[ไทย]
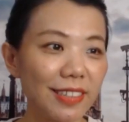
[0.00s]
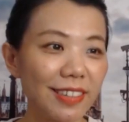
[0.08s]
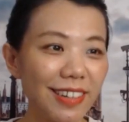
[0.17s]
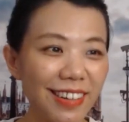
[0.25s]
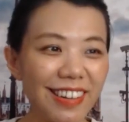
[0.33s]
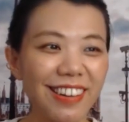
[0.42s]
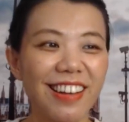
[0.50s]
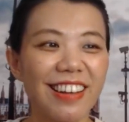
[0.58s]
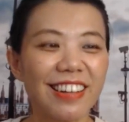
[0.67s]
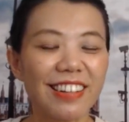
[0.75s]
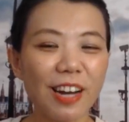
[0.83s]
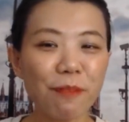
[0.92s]
เออ
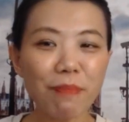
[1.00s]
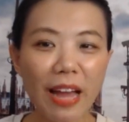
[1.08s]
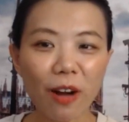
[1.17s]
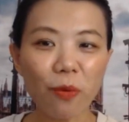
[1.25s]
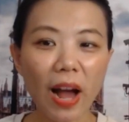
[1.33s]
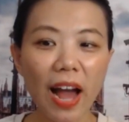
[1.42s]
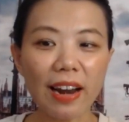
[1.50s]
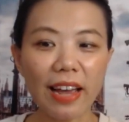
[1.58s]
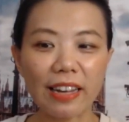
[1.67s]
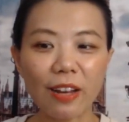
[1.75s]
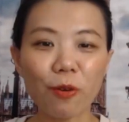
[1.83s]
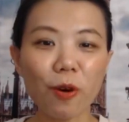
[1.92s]
ก็แปลว่าอะไร
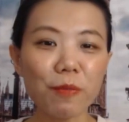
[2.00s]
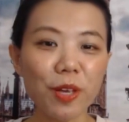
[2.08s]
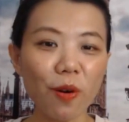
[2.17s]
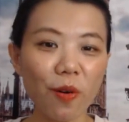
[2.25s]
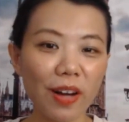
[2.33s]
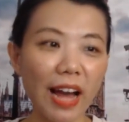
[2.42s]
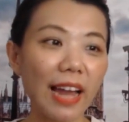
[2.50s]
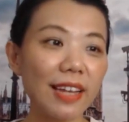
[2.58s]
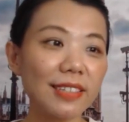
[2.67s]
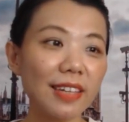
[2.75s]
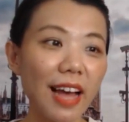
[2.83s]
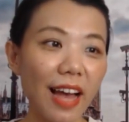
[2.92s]
เราก็มีโอกาส
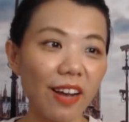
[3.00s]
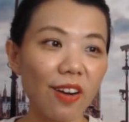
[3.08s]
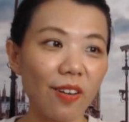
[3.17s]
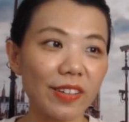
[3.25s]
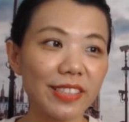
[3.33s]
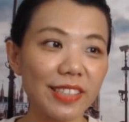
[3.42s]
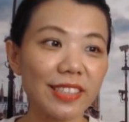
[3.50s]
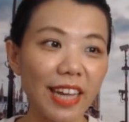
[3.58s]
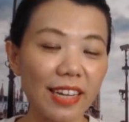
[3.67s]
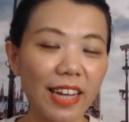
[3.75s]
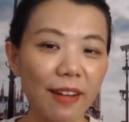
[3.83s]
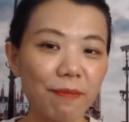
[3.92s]
ที่จะขายของสิ่ง
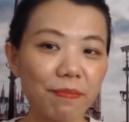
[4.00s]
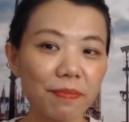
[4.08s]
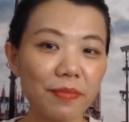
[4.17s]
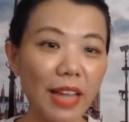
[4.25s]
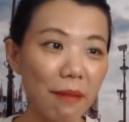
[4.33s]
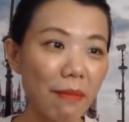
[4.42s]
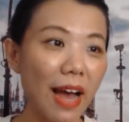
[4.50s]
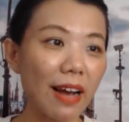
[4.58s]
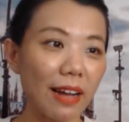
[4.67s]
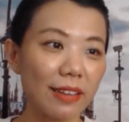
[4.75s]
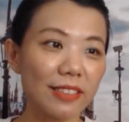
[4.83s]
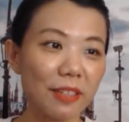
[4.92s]
นั้นอะได้มา
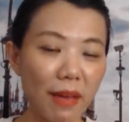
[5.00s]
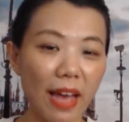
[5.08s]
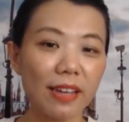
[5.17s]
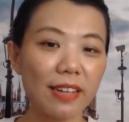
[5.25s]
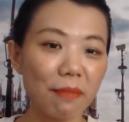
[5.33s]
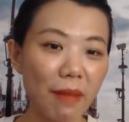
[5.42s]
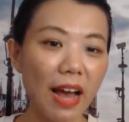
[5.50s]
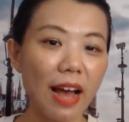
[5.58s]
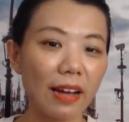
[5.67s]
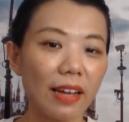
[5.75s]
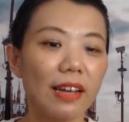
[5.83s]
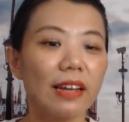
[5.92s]
กใช่ไหมได้มาก
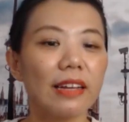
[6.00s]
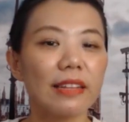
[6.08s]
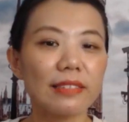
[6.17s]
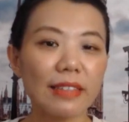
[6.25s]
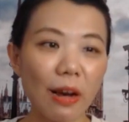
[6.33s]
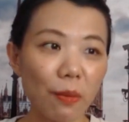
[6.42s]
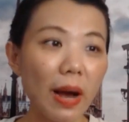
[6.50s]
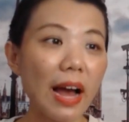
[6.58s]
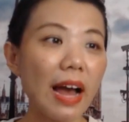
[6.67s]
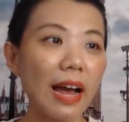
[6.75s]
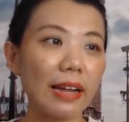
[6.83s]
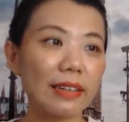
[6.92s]
แต่ว่า
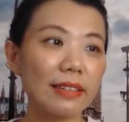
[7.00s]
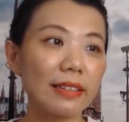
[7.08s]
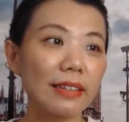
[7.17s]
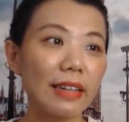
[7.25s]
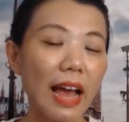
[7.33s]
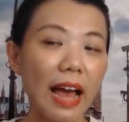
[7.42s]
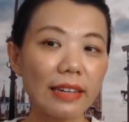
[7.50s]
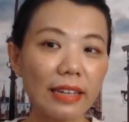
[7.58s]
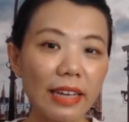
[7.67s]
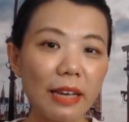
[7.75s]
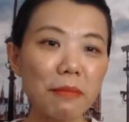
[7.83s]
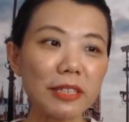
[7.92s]
อัน
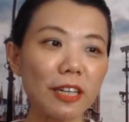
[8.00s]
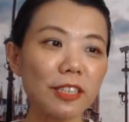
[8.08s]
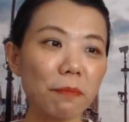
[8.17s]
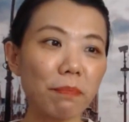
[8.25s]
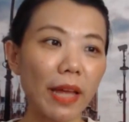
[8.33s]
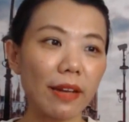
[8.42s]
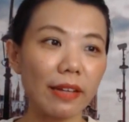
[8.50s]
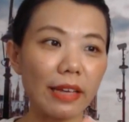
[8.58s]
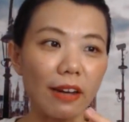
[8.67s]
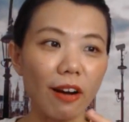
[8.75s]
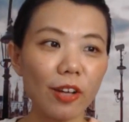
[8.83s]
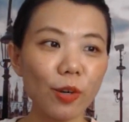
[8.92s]
นี้มันก็จะเป็นอี
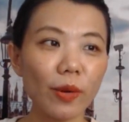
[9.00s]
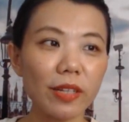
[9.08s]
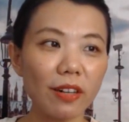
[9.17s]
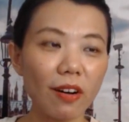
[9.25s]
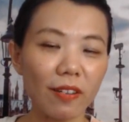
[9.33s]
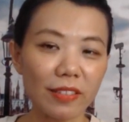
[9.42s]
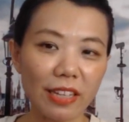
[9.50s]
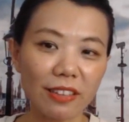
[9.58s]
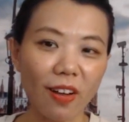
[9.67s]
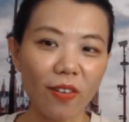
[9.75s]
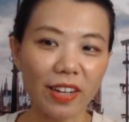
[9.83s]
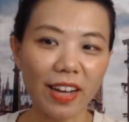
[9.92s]
กข้อยกเว้นหนึ่งของ
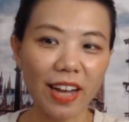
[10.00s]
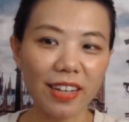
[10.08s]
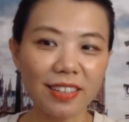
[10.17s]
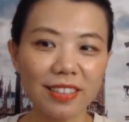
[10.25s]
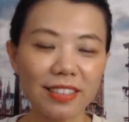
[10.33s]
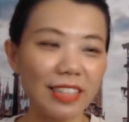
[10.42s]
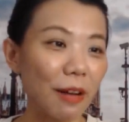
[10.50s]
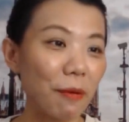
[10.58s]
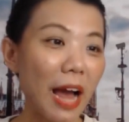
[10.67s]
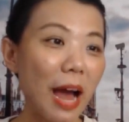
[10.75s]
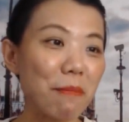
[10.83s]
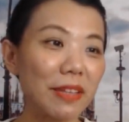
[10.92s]
TikTok นะคะก็คือเอา
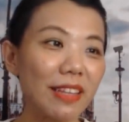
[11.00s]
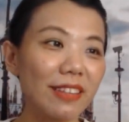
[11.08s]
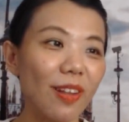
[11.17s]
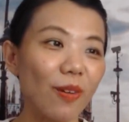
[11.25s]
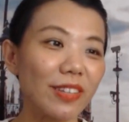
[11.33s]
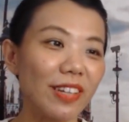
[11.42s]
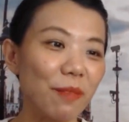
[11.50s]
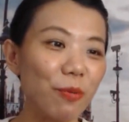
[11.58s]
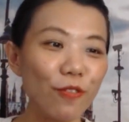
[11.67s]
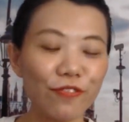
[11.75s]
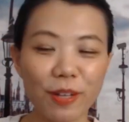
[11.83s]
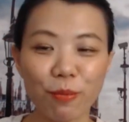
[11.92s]
ข้ามมา TikTok เฉยพู
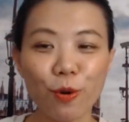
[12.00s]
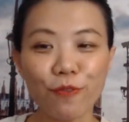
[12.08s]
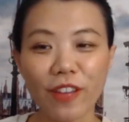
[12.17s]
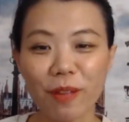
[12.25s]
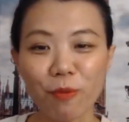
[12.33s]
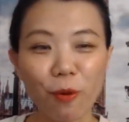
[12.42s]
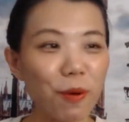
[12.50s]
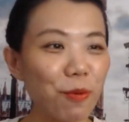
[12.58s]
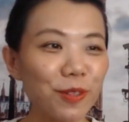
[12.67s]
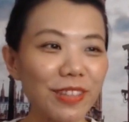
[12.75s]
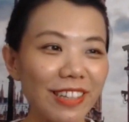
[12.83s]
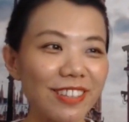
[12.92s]
ดจะพูด Facebook ก็
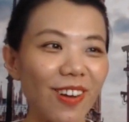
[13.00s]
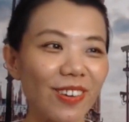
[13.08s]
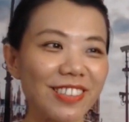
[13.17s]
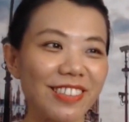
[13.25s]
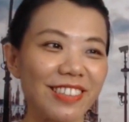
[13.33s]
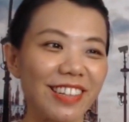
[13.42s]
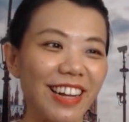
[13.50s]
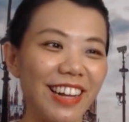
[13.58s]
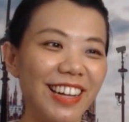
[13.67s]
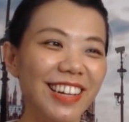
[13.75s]
พูด TikTok เฉยนะคะ